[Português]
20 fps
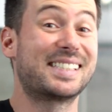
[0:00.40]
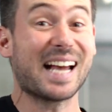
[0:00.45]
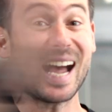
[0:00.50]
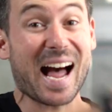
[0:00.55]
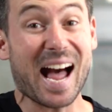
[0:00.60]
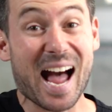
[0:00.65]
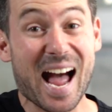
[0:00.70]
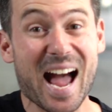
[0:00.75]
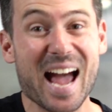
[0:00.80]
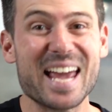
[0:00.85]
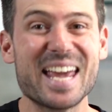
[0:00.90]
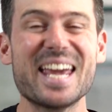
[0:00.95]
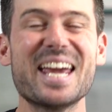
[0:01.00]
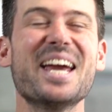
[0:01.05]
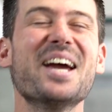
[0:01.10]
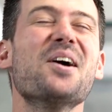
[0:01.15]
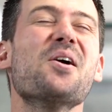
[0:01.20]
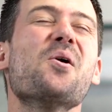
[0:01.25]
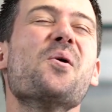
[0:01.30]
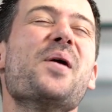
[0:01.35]

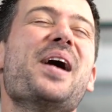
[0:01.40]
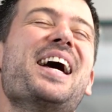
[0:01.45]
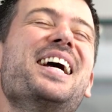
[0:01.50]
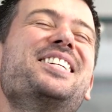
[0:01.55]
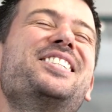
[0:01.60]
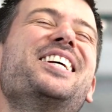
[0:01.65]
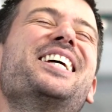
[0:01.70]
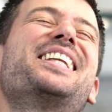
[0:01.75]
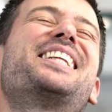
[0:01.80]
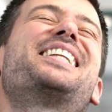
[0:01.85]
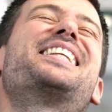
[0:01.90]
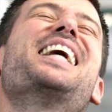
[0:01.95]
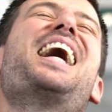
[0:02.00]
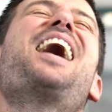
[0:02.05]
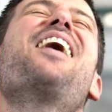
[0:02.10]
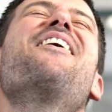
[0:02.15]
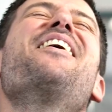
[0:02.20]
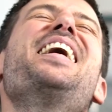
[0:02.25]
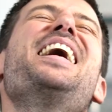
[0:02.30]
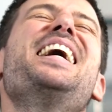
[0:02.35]
Saiu o
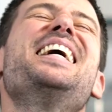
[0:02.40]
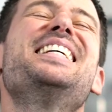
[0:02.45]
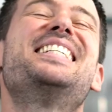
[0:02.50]
edital